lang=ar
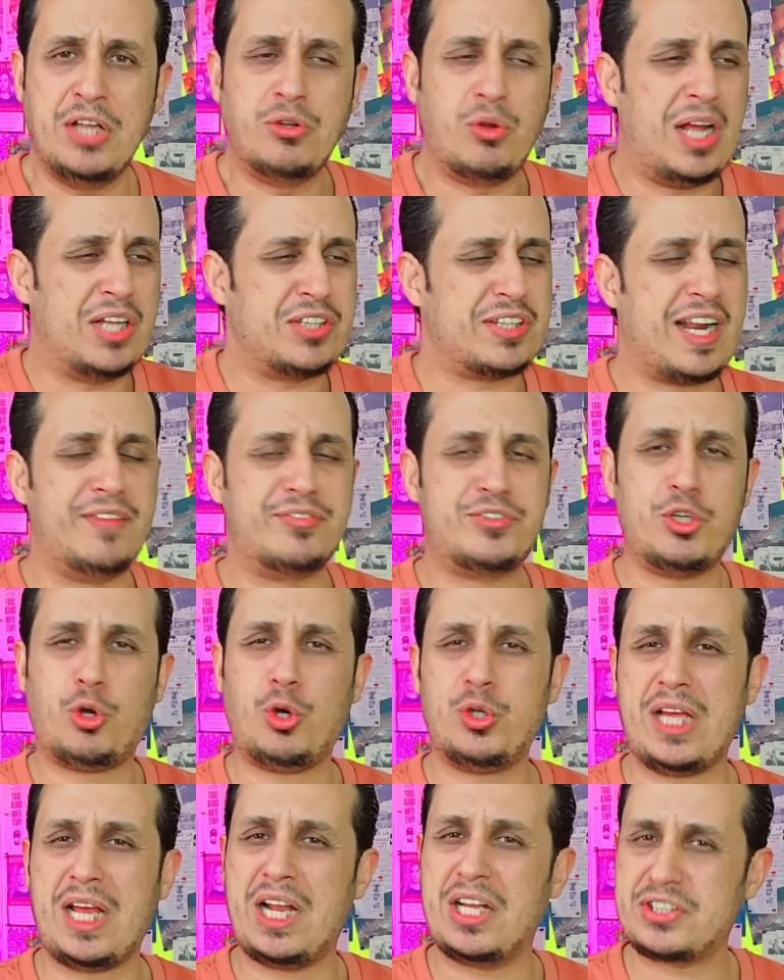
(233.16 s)
انه الاطراف
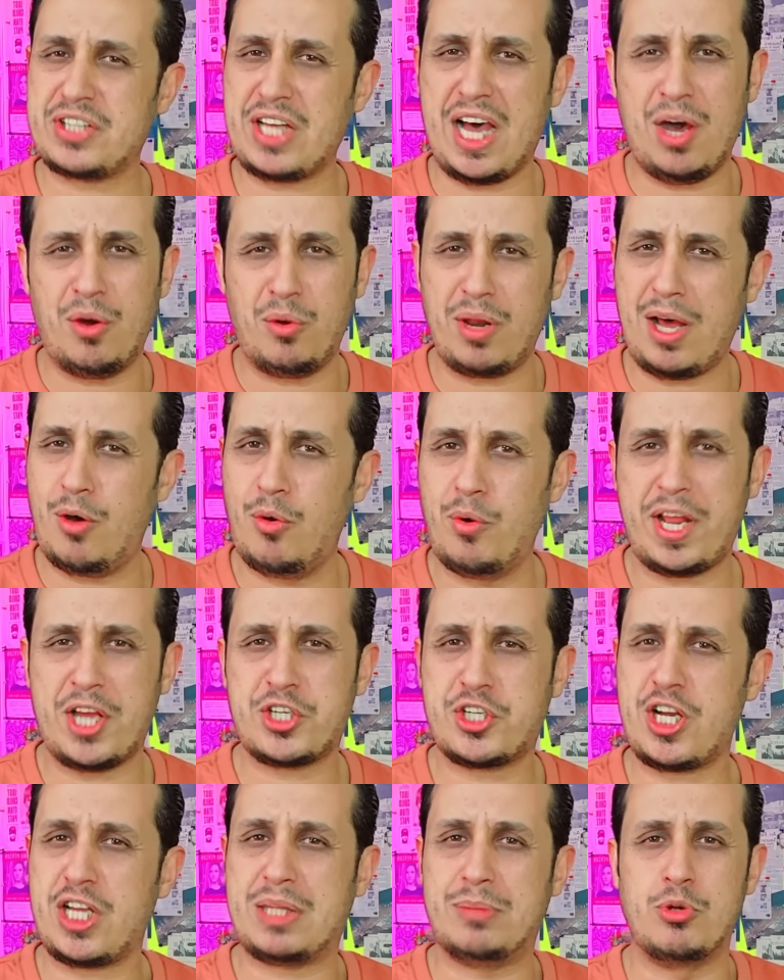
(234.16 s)
تقعد على طاوله
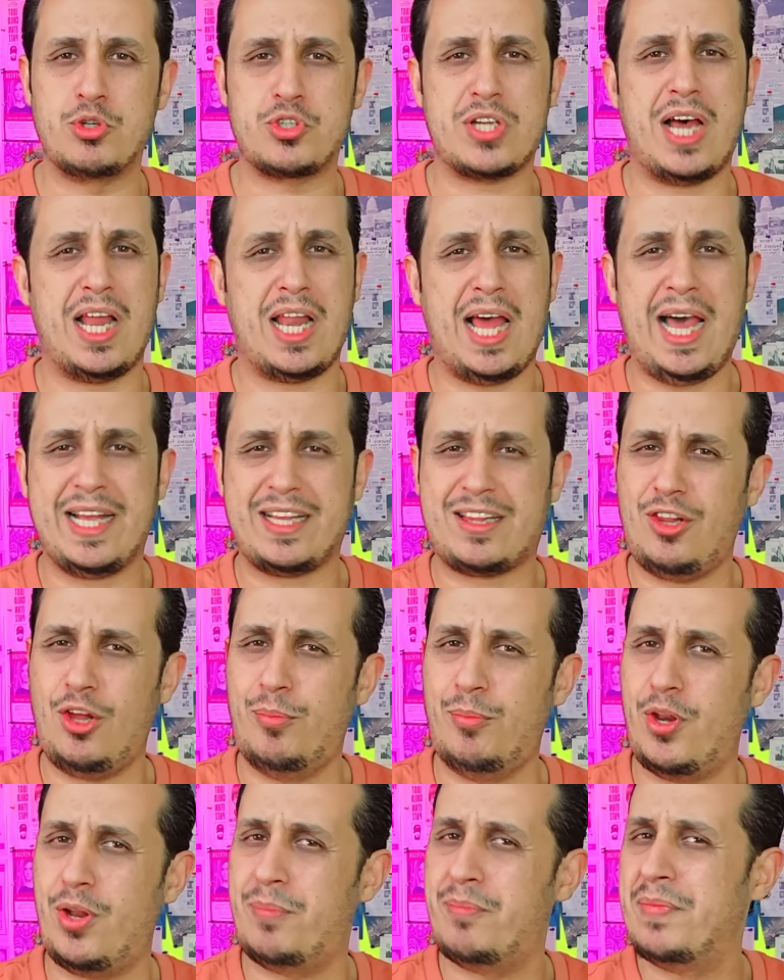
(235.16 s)
ونشهد مصالحه
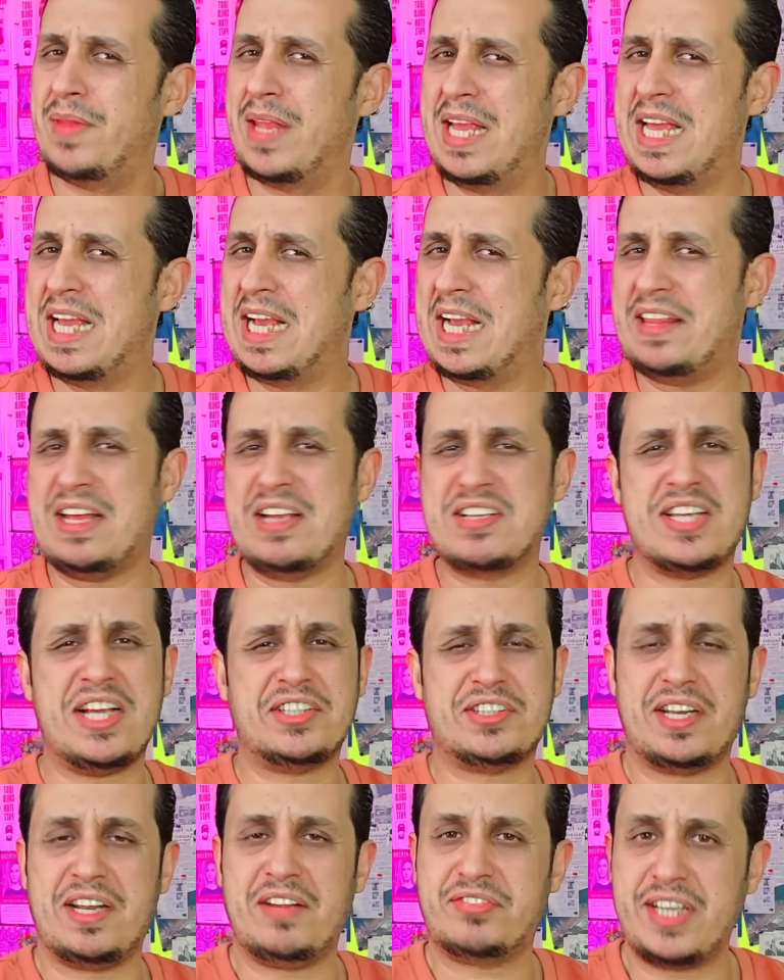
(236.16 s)
لملم كذا
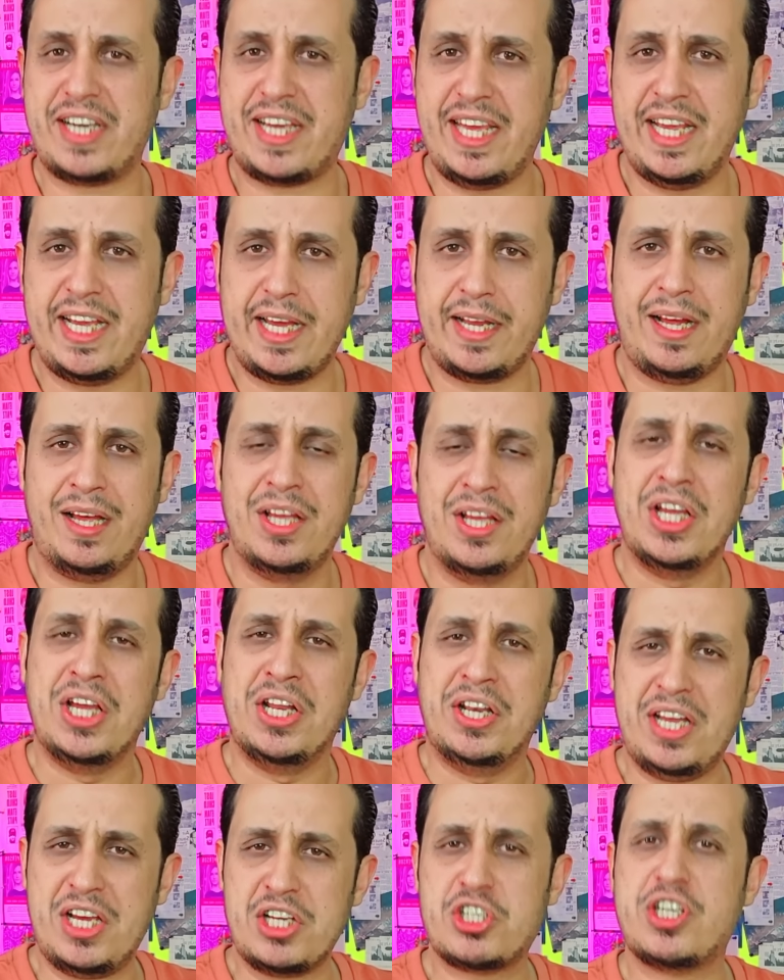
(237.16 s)
زيتنا في دقيقه
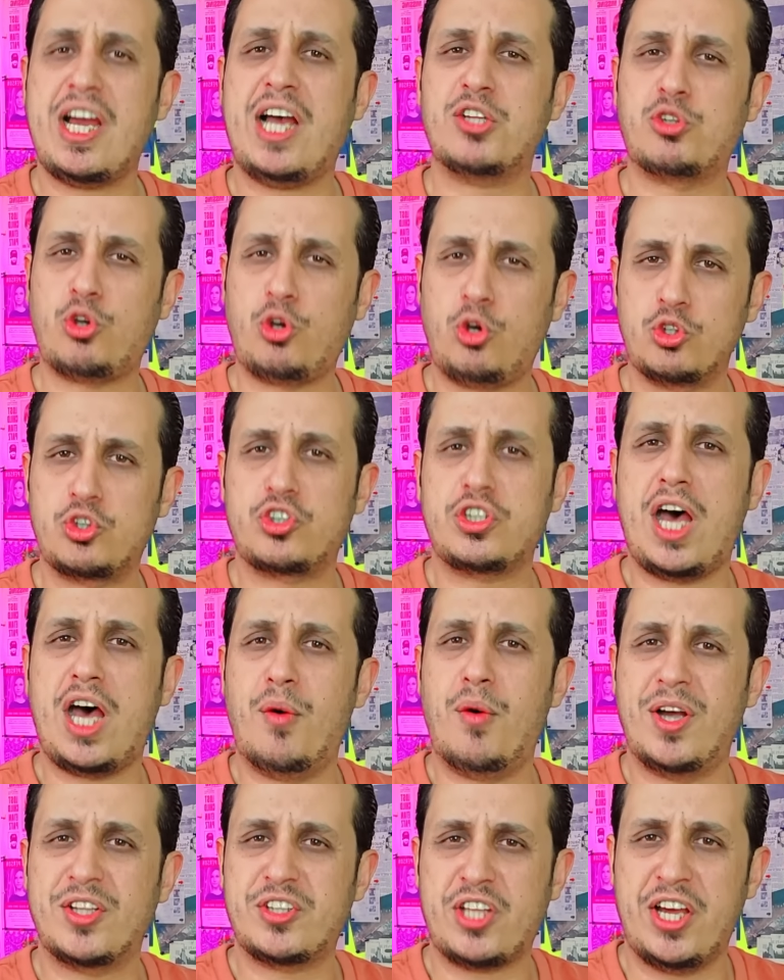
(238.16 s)
نشهد
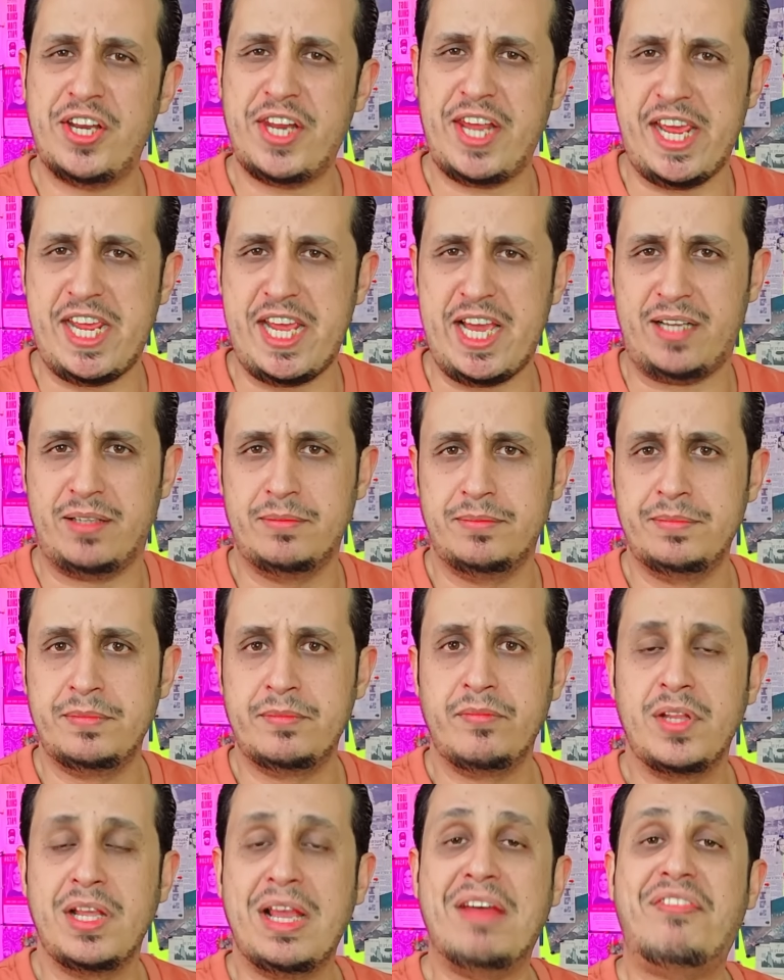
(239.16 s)
خطه وطنيه
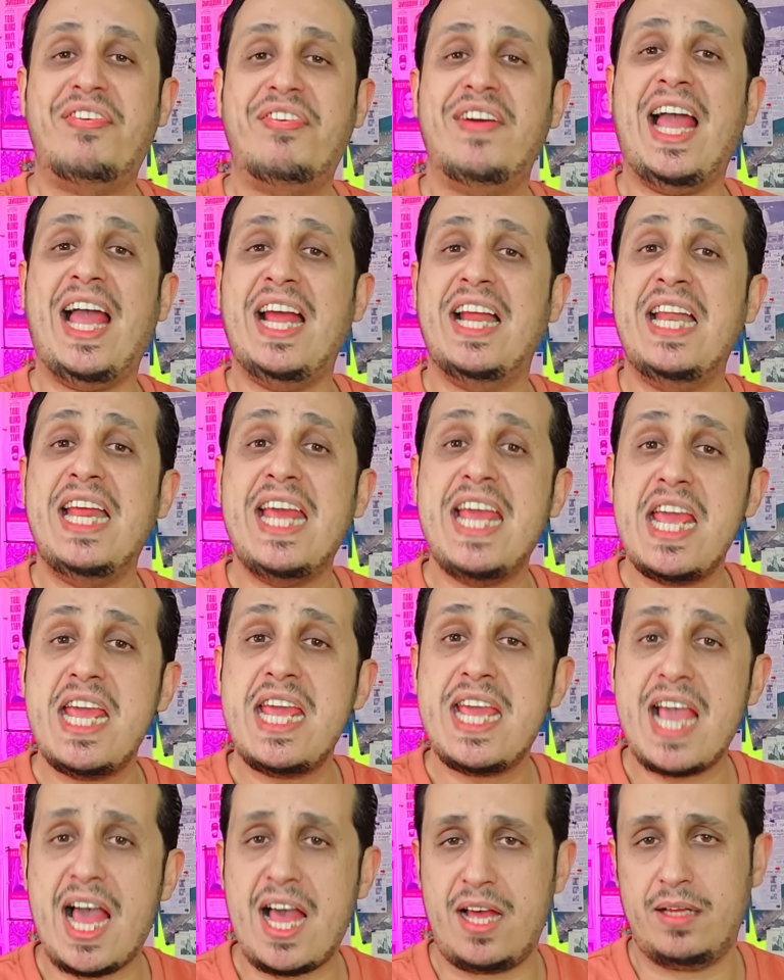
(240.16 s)

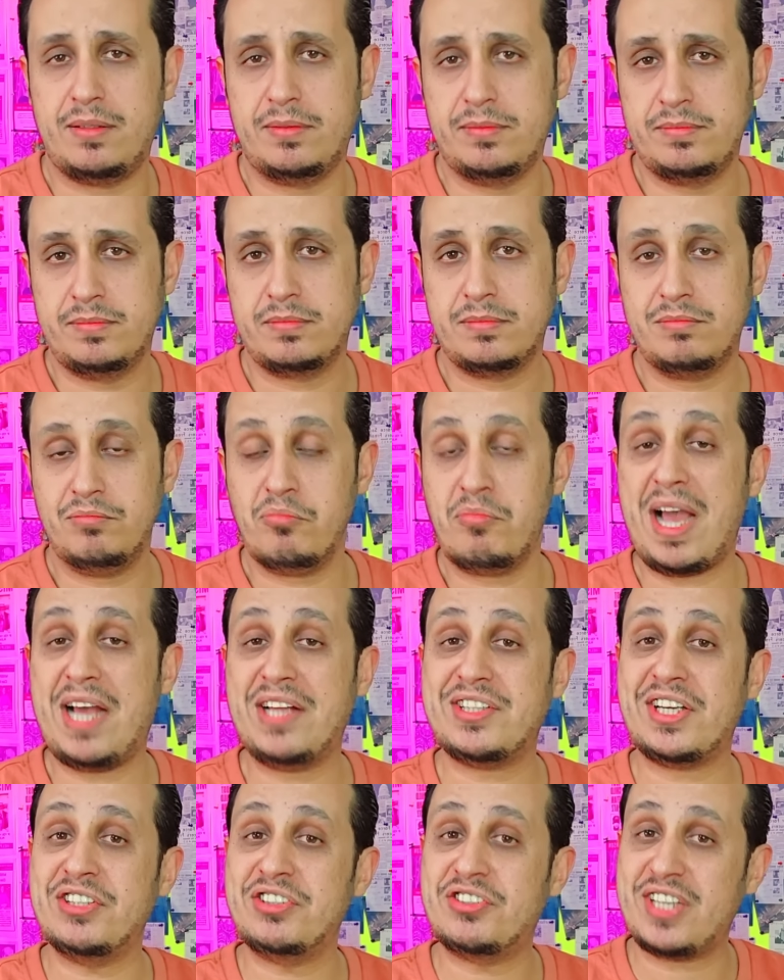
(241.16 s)
فعلية
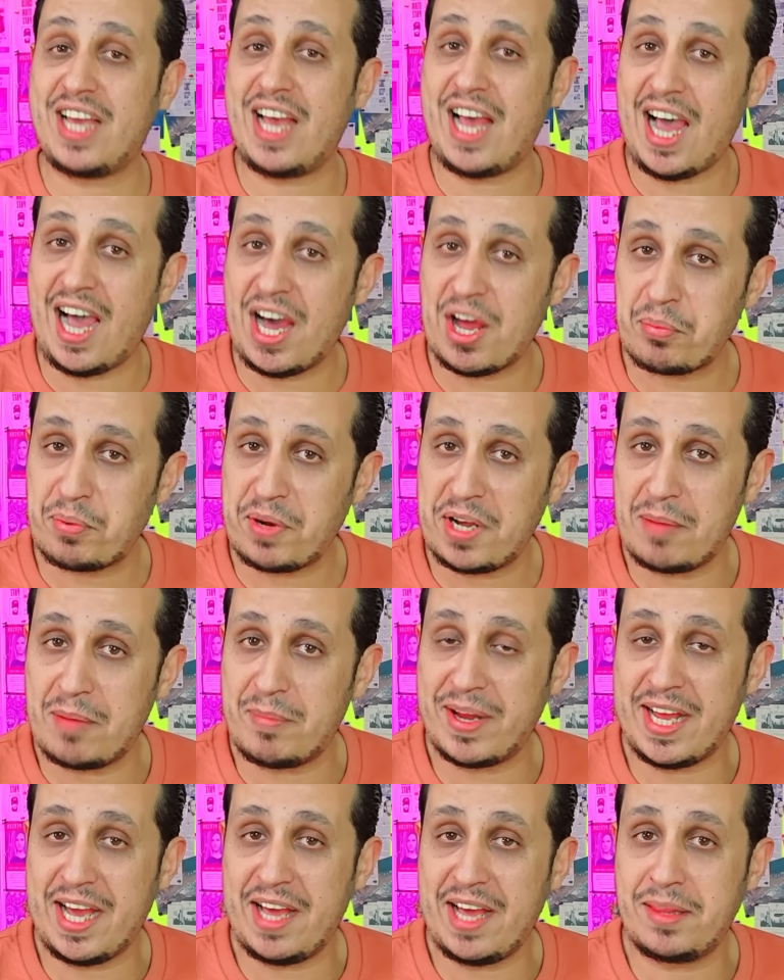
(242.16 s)
بعد انتهاء حرب
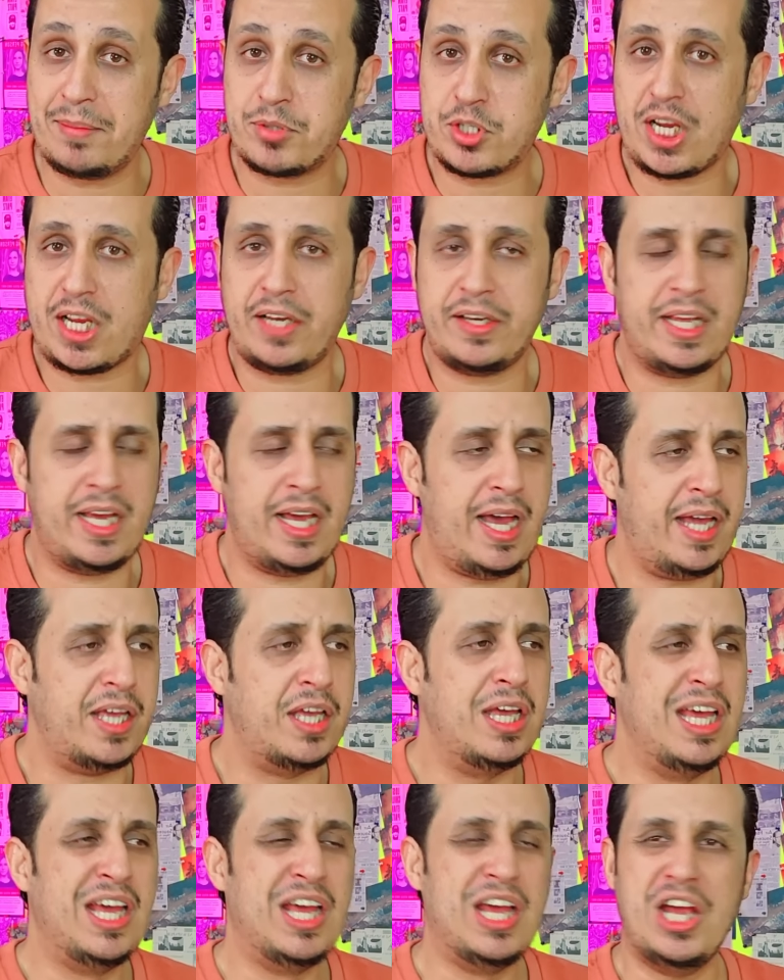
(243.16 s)
اليمن هذه بشكل
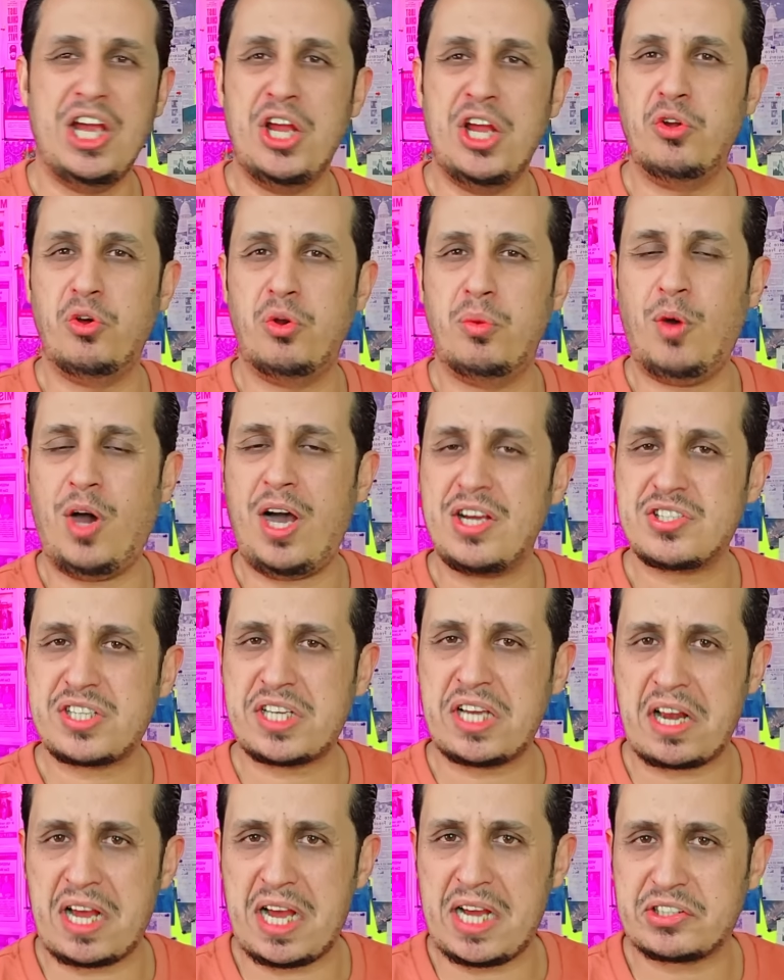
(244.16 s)
نهائي انه
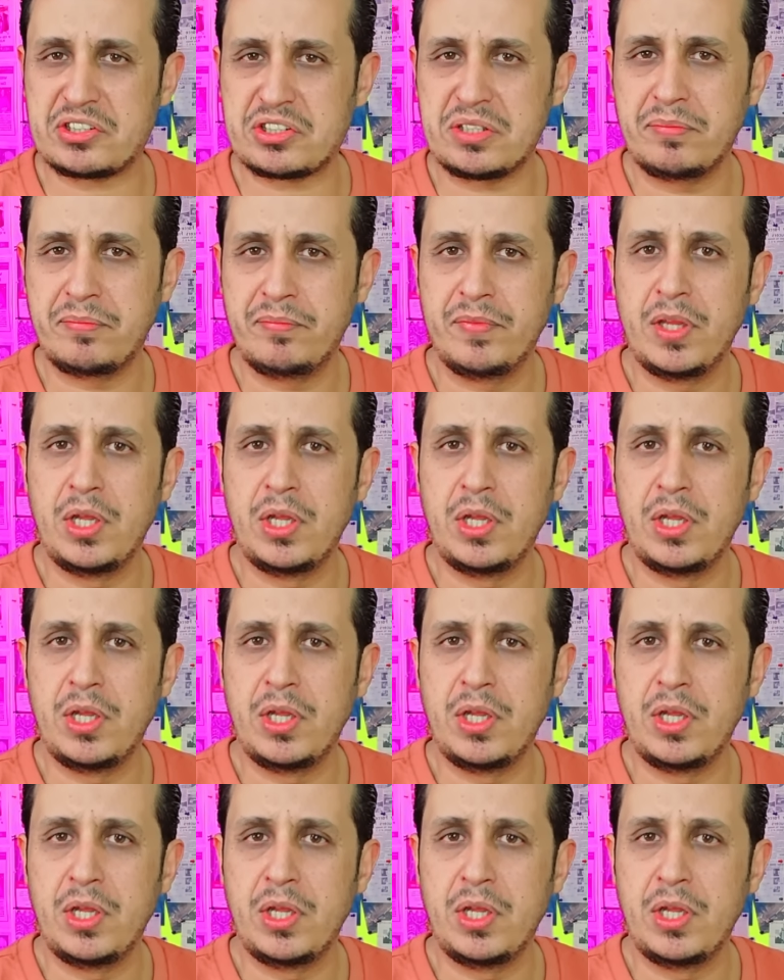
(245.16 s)
المعسكرات